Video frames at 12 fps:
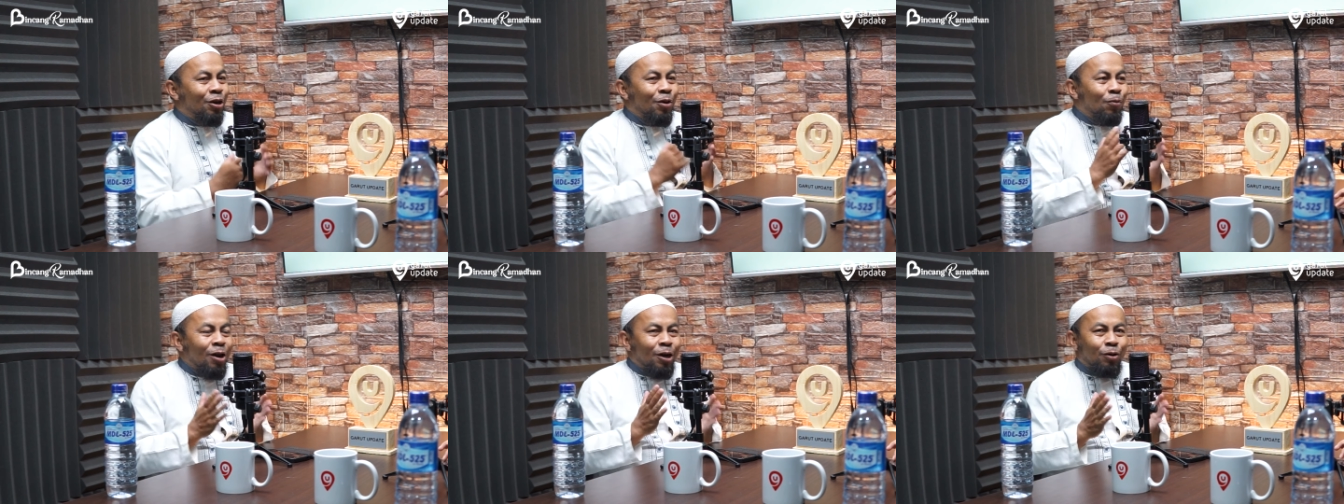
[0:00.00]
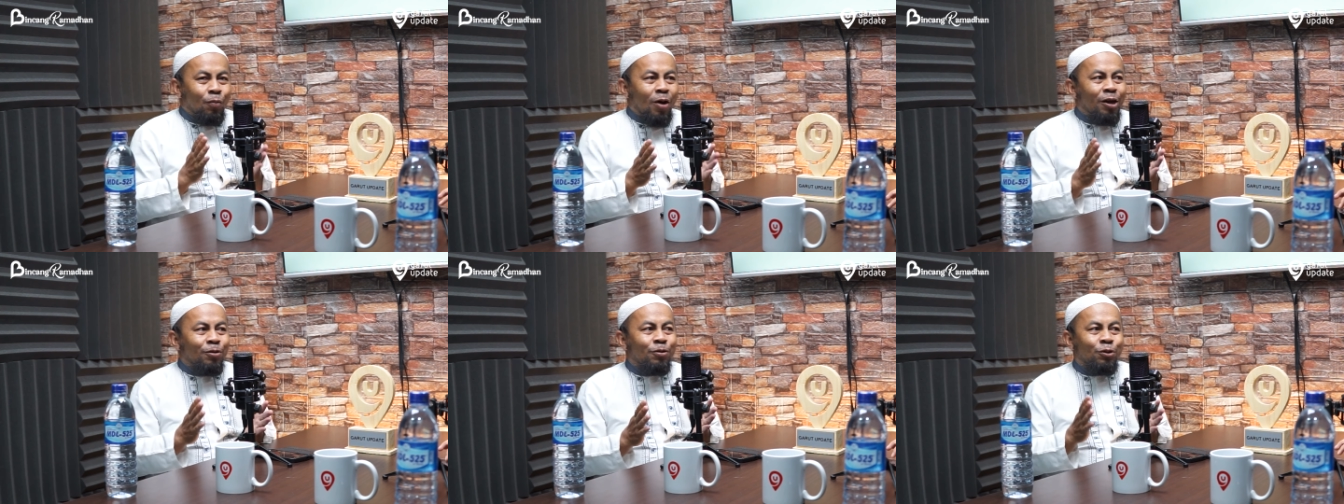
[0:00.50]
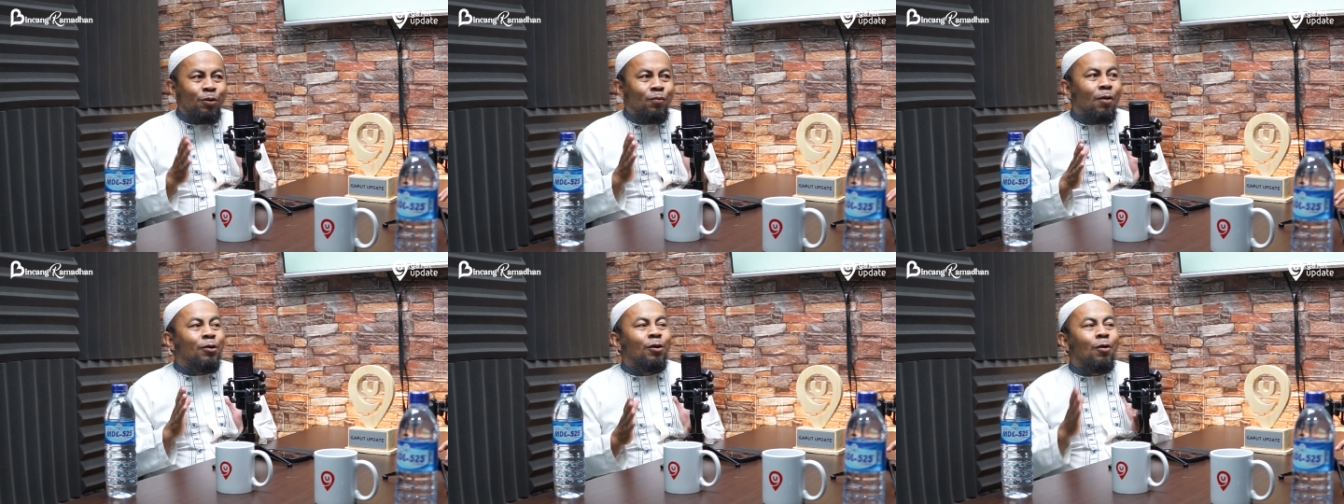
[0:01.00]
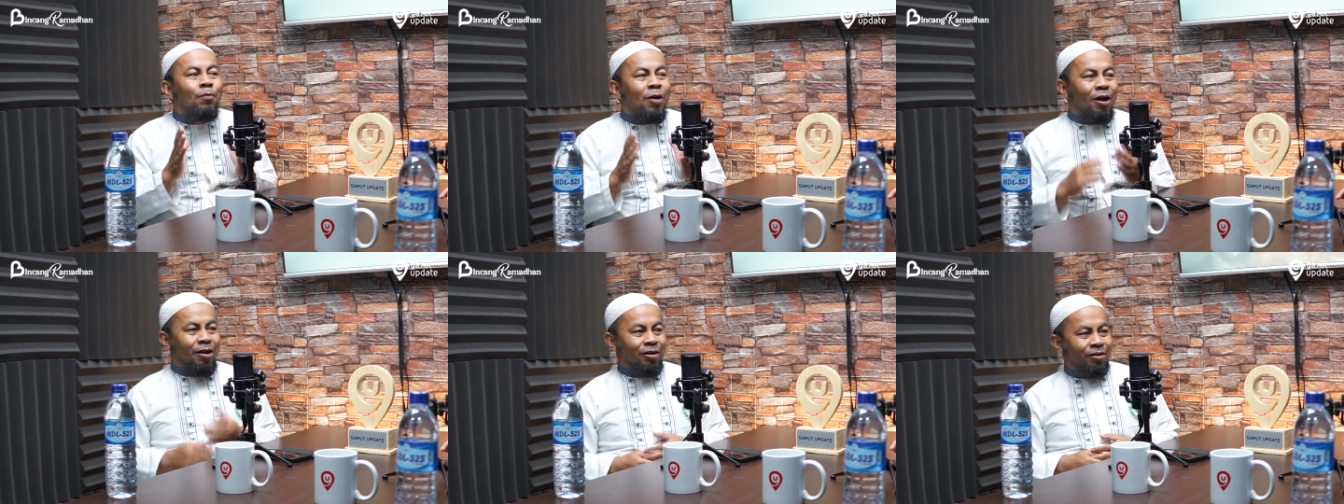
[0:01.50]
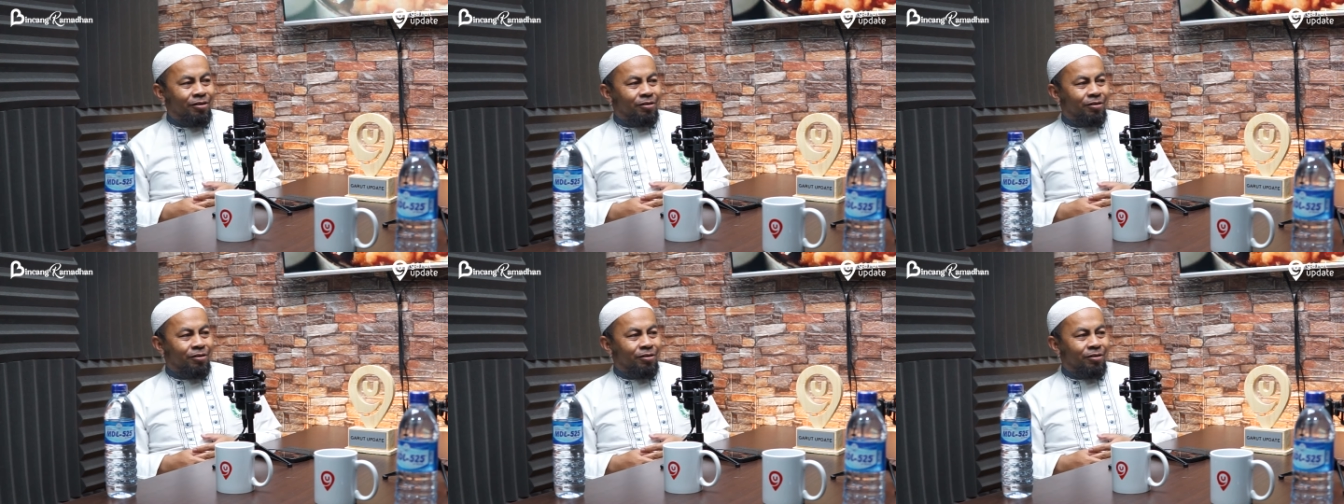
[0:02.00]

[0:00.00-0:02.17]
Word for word: Di bulan Ramadan semua berlomba.